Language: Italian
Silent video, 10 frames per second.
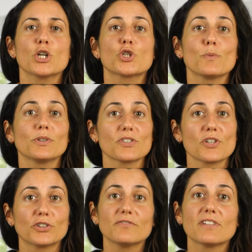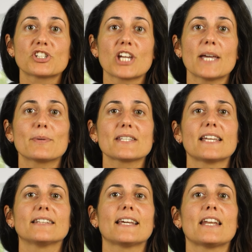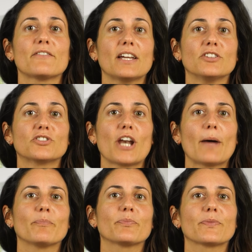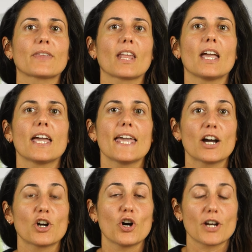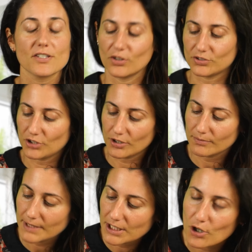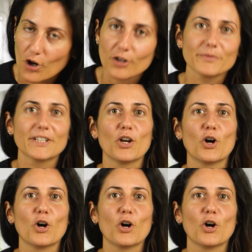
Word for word: Subito sotto invece è presente la ventola e ancora sotto il logo De